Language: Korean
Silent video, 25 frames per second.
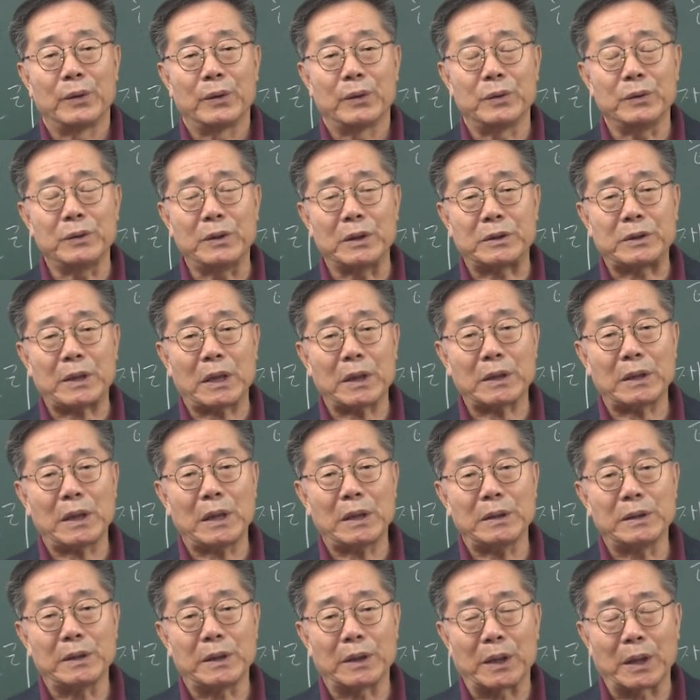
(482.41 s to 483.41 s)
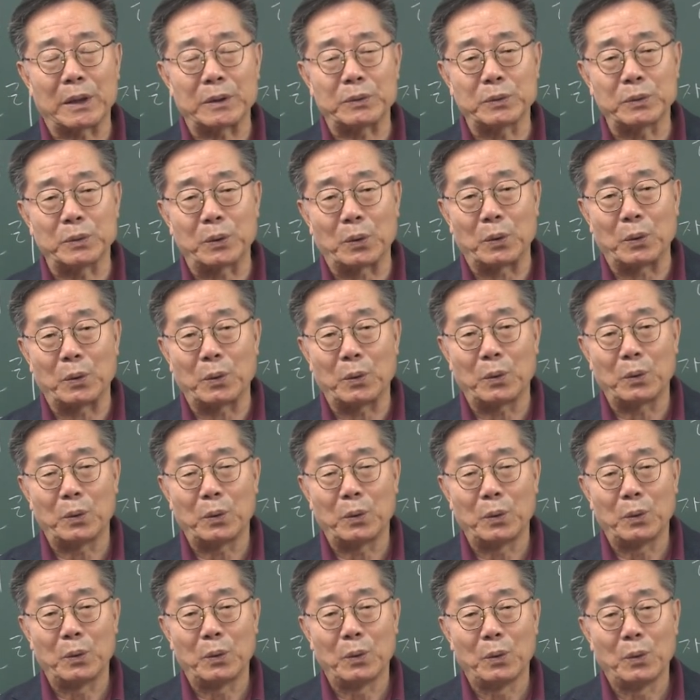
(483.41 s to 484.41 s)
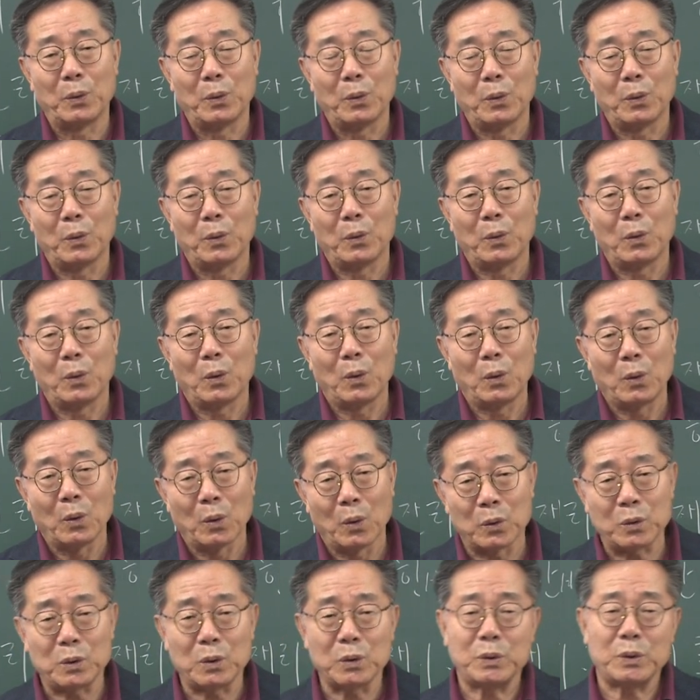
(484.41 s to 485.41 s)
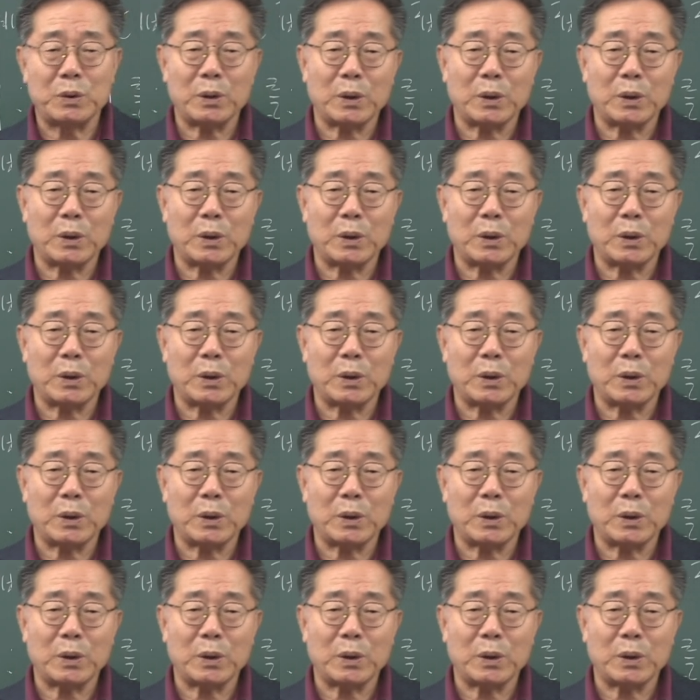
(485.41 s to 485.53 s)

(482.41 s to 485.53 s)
근데 착각을 해가지고 어떤